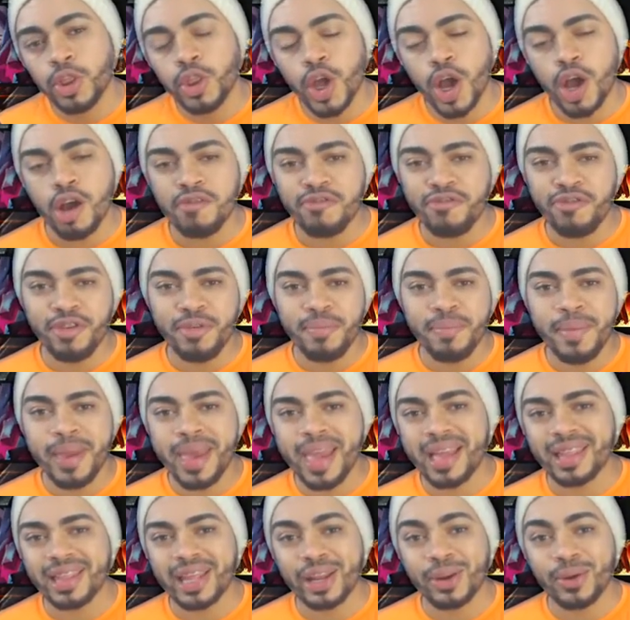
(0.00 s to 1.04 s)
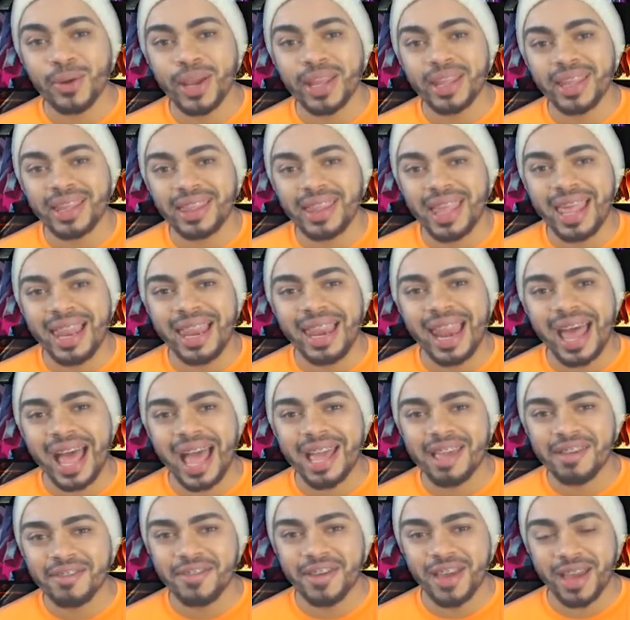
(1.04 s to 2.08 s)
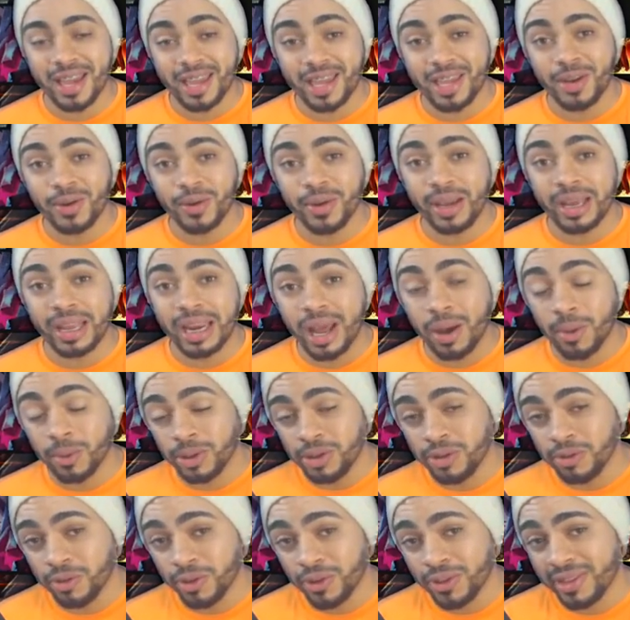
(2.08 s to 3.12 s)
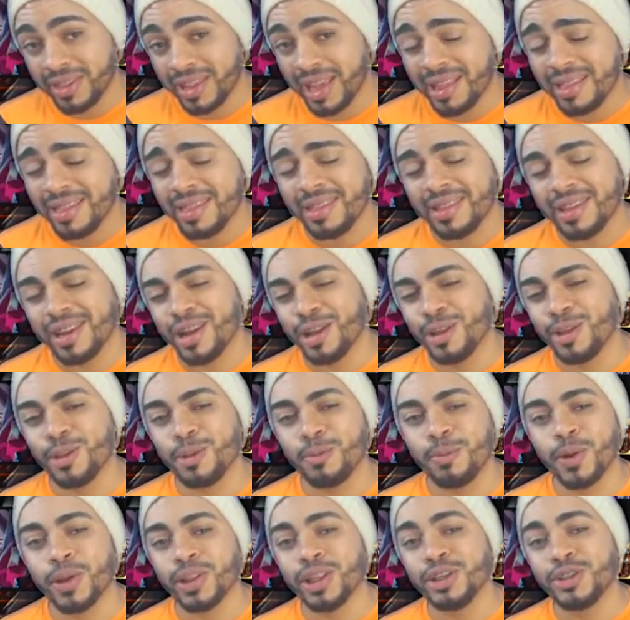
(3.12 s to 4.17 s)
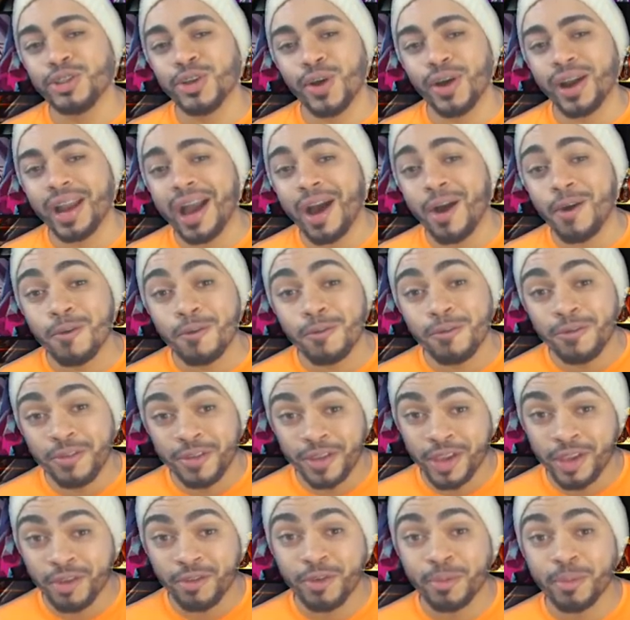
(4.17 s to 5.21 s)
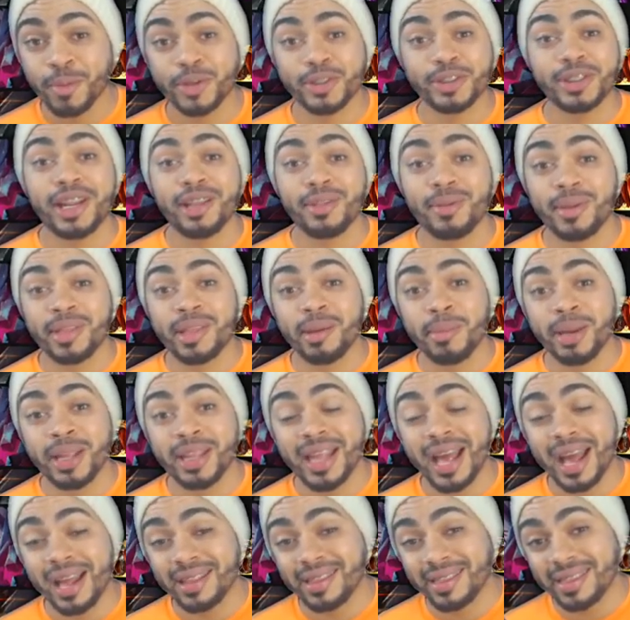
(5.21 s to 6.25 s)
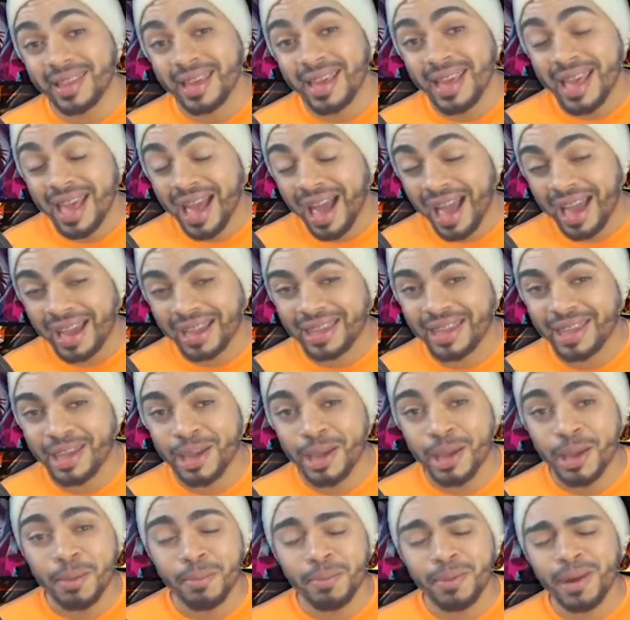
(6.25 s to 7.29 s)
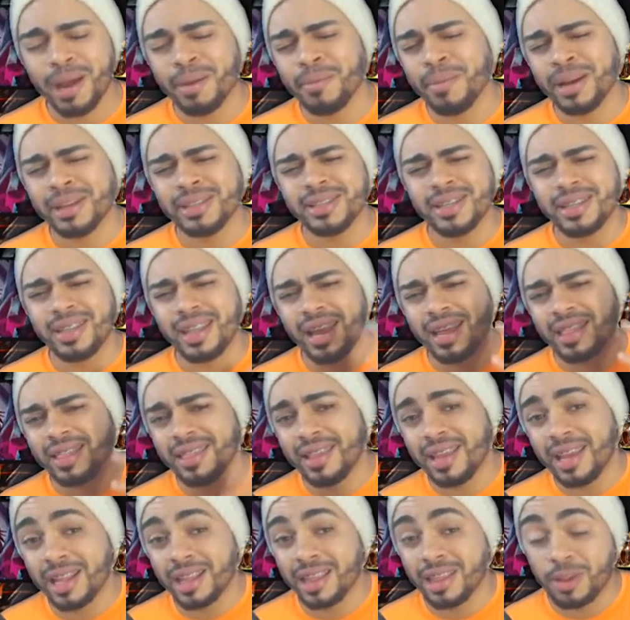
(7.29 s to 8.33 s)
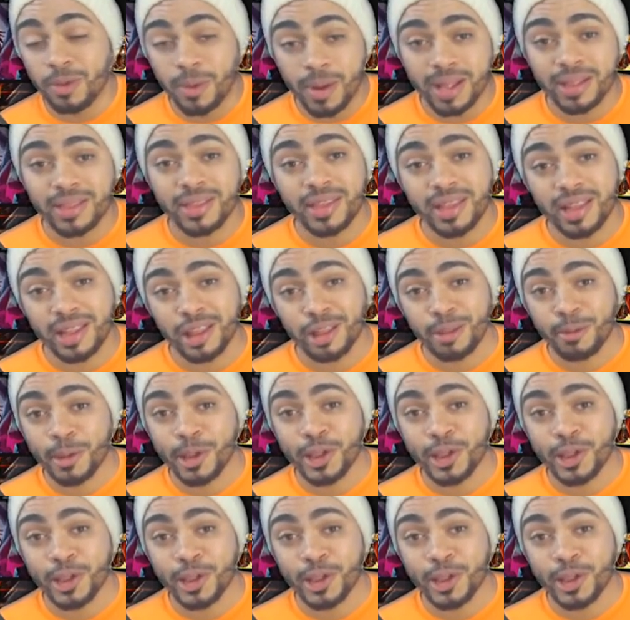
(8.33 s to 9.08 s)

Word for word: nove e meia da noite, tem live aqui no canal, onde vocês inscritos podem jogar ao vivo e mostrar suas habilidades aqui aqui para mais de 300, 400